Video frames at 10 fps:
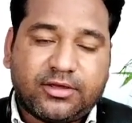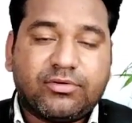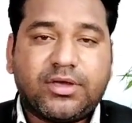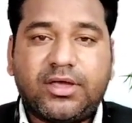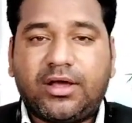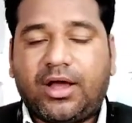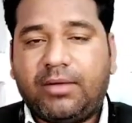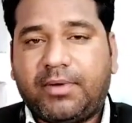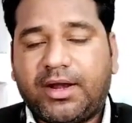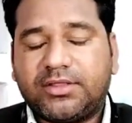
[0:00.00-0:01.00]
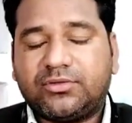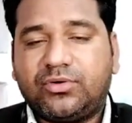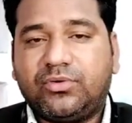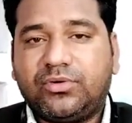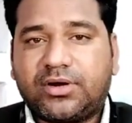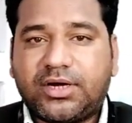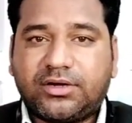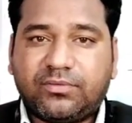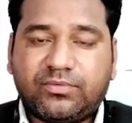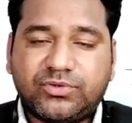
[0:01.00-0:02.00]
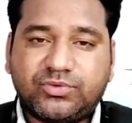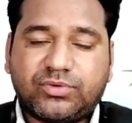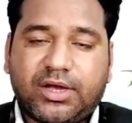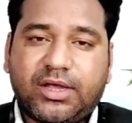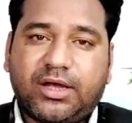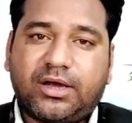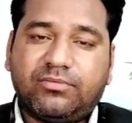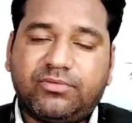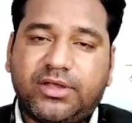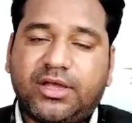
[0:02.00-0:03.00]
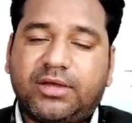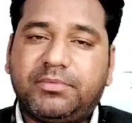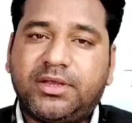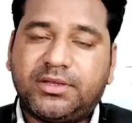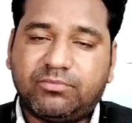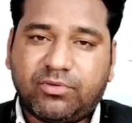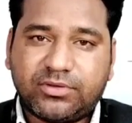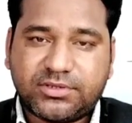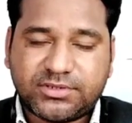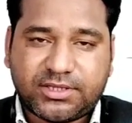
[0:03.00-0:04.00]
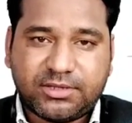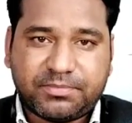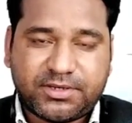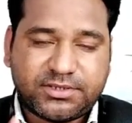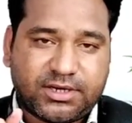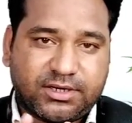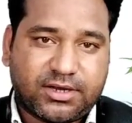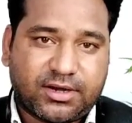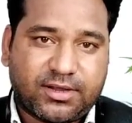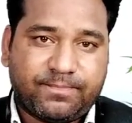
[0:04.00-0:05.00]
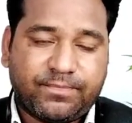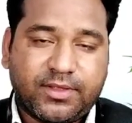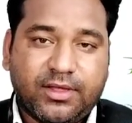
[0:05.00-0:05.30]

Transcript: क्योंकि हमारा तो लोन राइट ऑफ हो चुका है अब ये हमें बहुत ज़्यादा परेशान कर रहे हैं